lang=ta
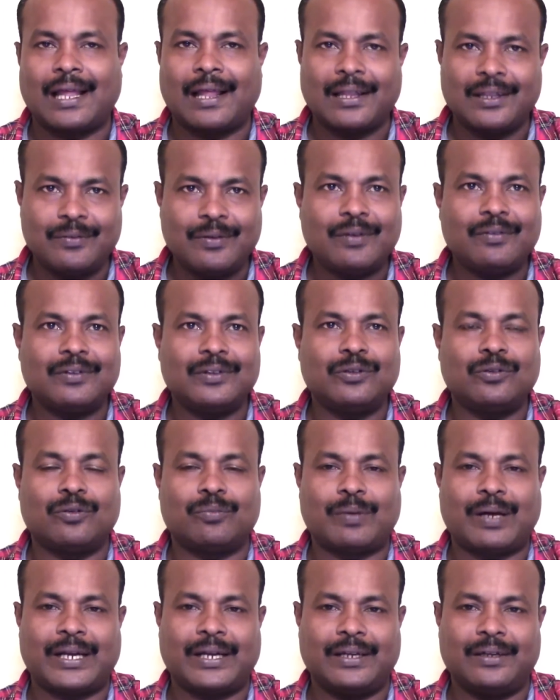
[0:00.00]
அதுவே வந்து
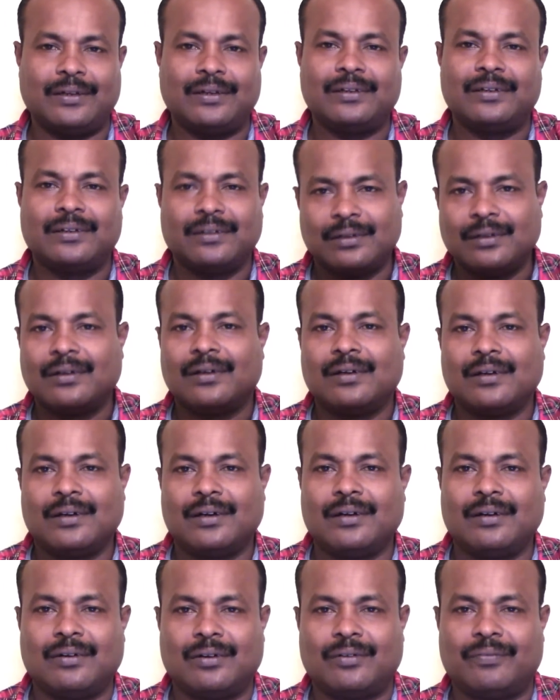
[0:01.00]
ஒரு மாதிரி
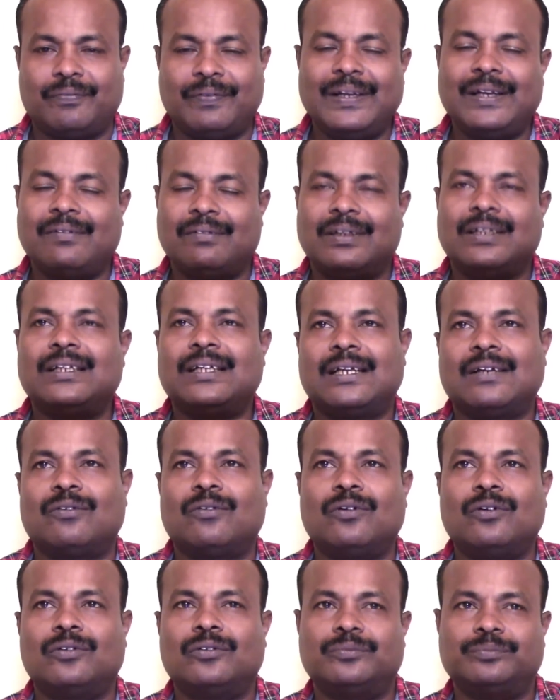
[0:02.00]
ஒரு ஃபீல் வந்து
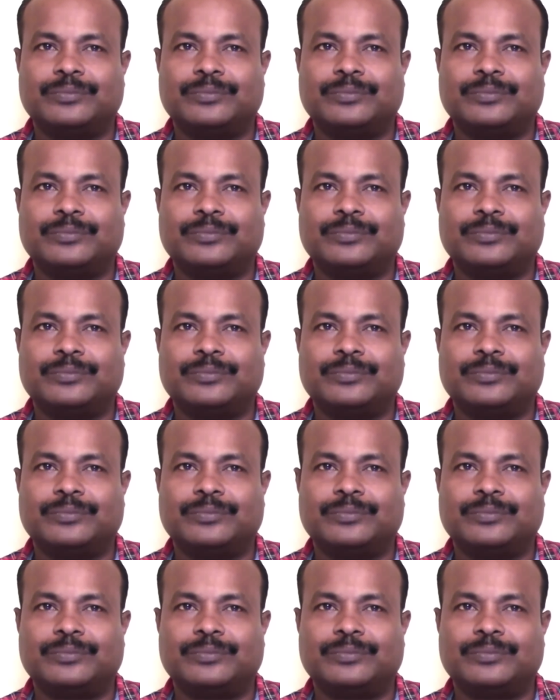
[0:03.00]
என்னவோ